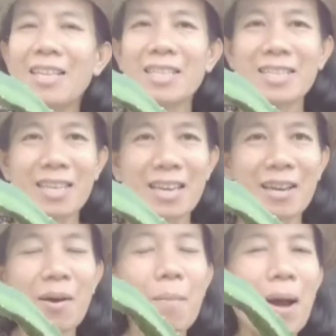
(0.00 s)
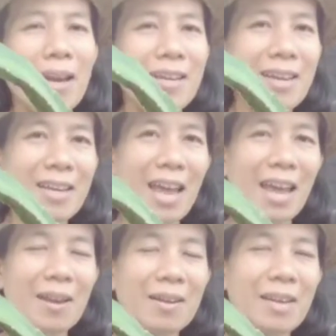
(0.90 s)
จริงๆพันเนื้อแด
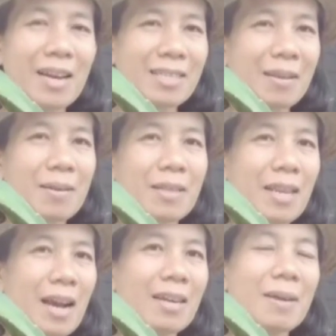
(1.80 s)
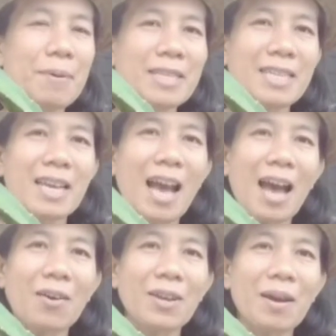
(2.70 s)
เนื้อสีเนื้อที่เป็นสีขา
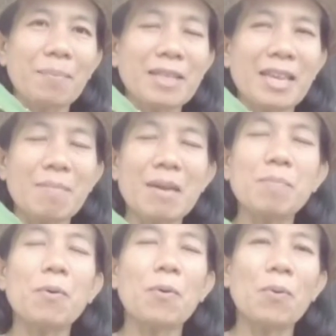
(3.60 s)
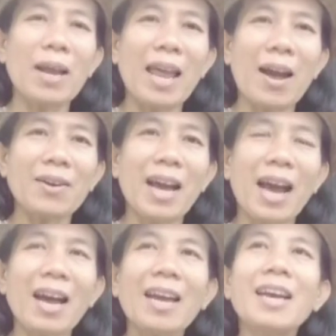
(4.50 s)
วเนี่ยพี่ตีมีปลูกไว้แล้วนะ
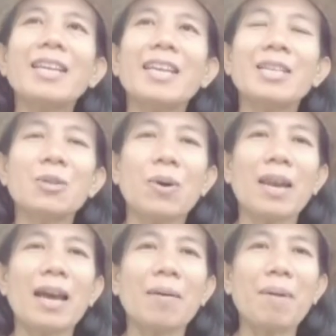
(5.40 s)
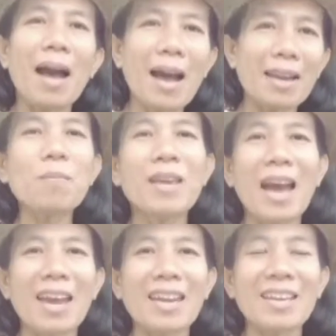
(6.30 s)
คะ ที่สวนหลังบ้านให
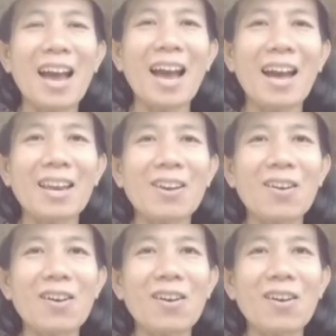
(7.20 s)
ญ่นะคะ แล้วก็